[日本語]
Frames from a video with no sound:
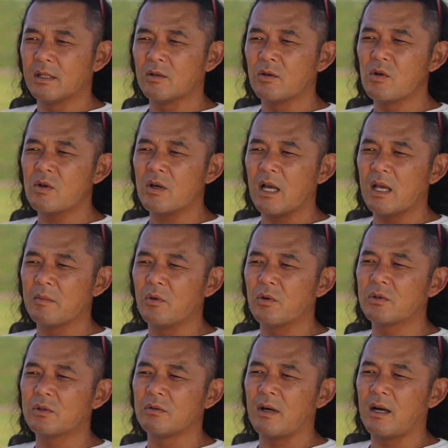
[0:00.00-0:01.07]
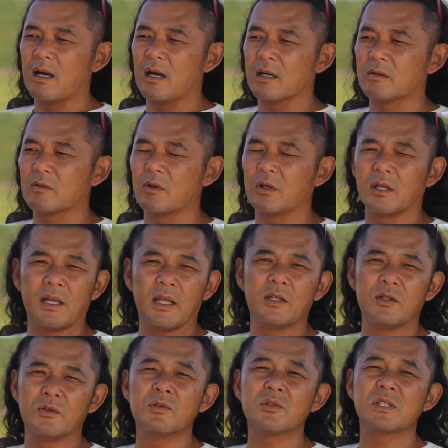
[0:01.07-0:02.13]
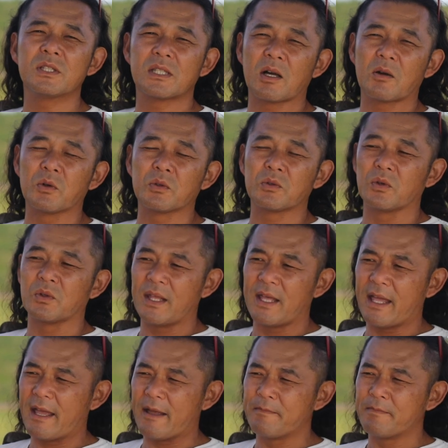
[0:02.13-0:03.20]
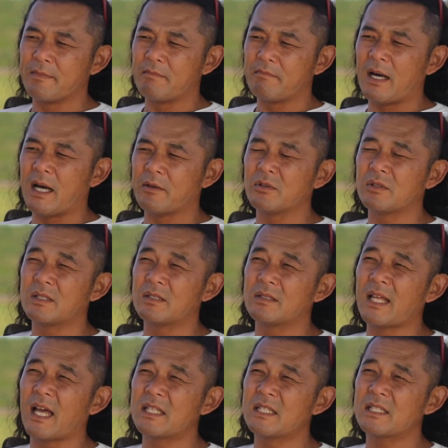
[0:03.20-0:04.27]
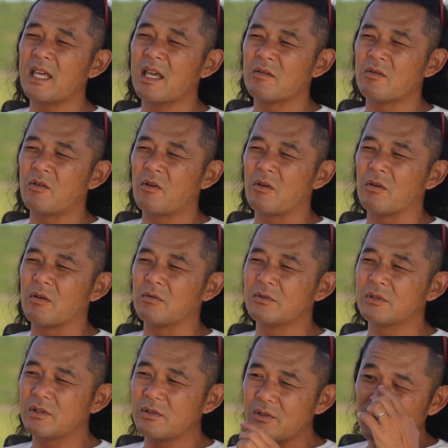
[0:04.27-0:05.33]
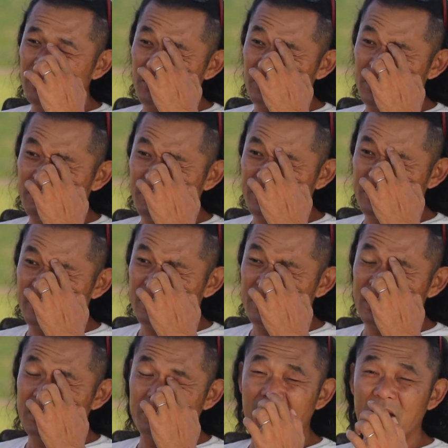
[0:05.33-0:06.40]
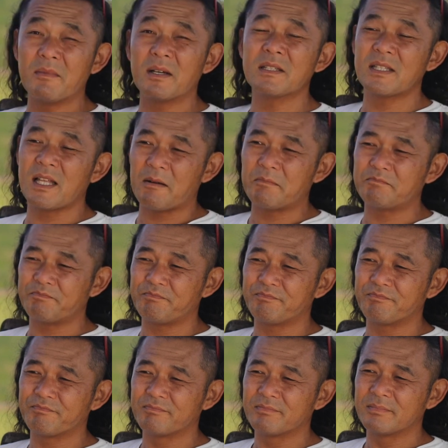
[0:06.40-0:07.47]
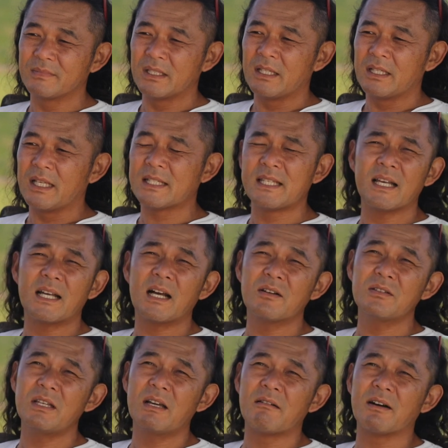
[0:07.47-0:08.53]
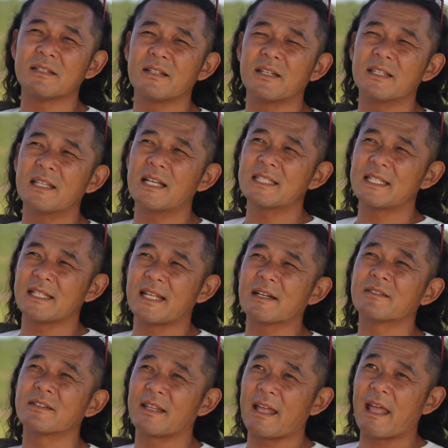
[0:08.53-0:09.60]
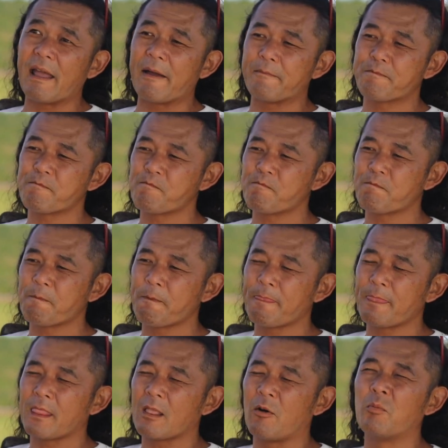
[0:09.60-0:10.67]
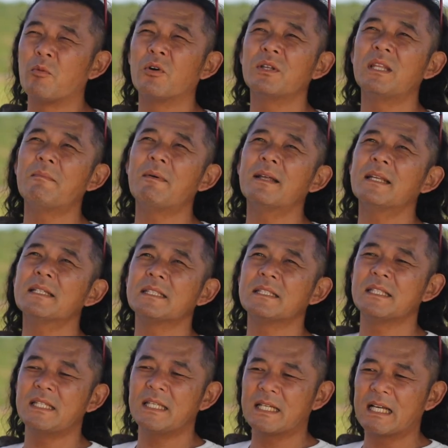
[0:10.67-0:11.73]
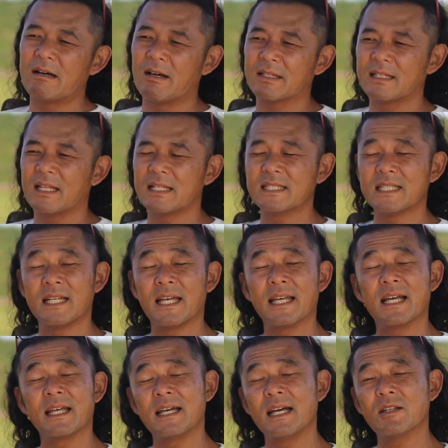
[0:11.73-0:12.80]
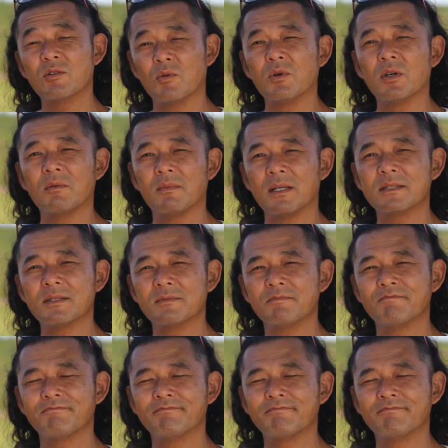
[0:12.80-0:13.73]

今回僕はこれね、許したことで、あの大事件を嘘のように忘れてしまいました。いや、正確には忘れたんじゃなくて、思い出話に変わったんじゃないかなと思います。